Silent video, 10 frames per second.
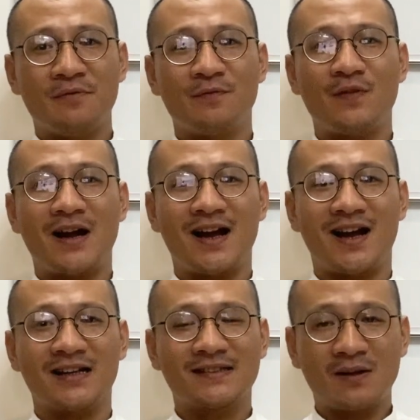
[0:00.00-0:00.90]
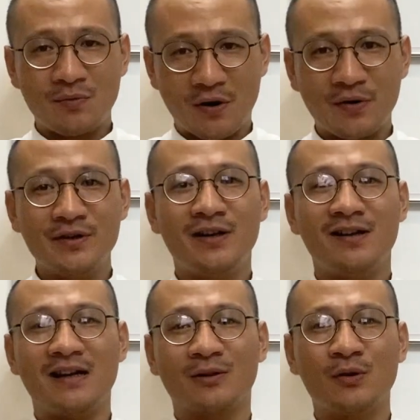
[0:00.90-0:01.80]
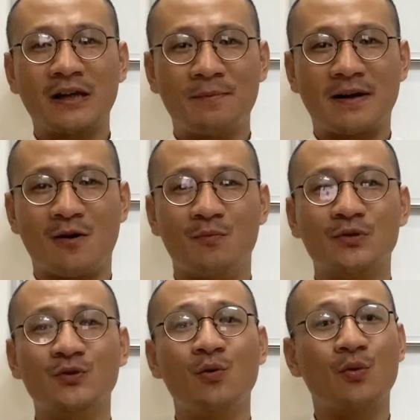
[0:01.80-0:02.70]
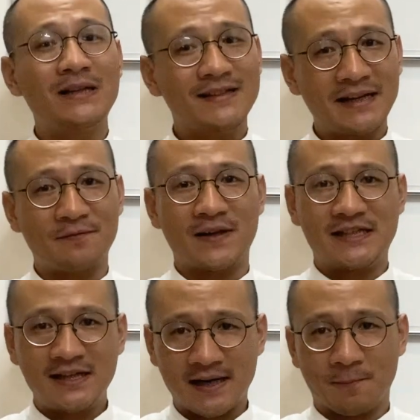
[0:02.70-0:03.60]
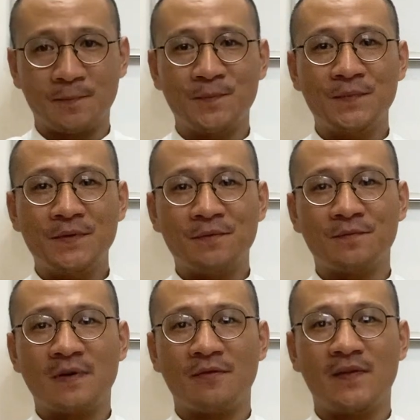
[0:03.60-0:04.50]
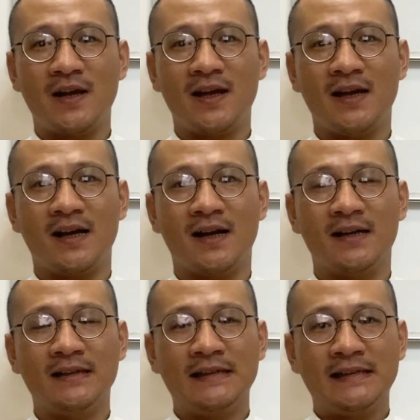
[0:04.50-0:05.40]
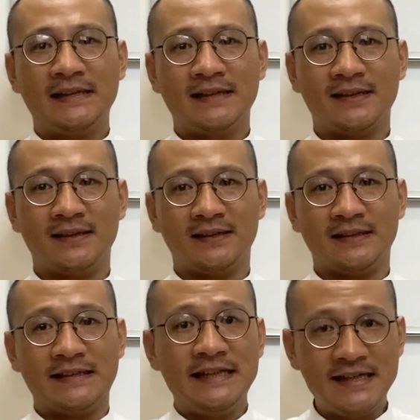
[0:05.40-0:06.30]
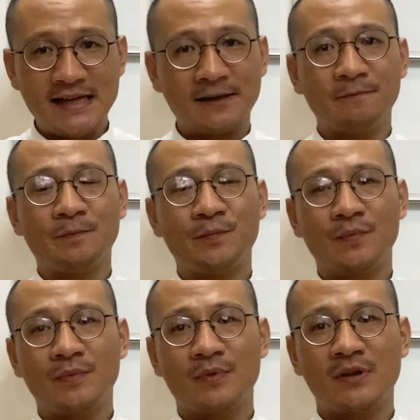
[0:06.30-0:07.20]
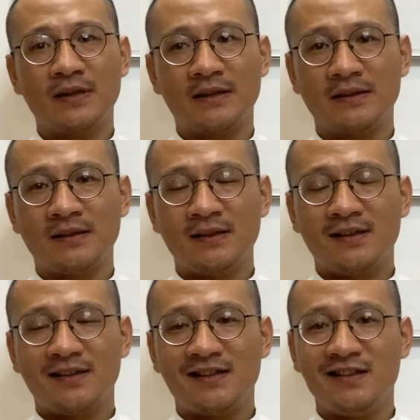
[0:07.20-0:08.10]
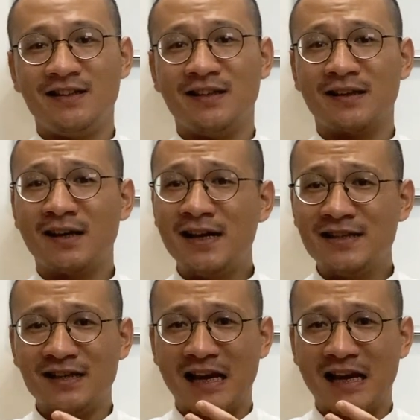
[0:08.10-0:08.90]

Và sau đó nữa là tôi tham khảo một số cuốn sách về triết học và về uh, nhìn nhận. Thì đây chỉ